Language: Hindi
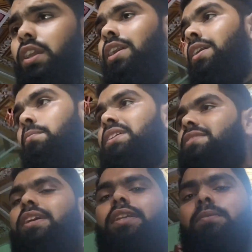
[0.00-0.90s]
कोई
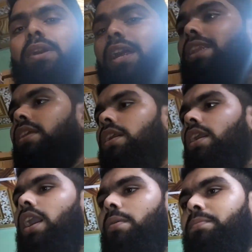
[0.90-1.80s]
मसला नहीं है बहरहाल
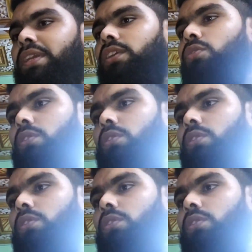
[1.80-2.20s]
अभी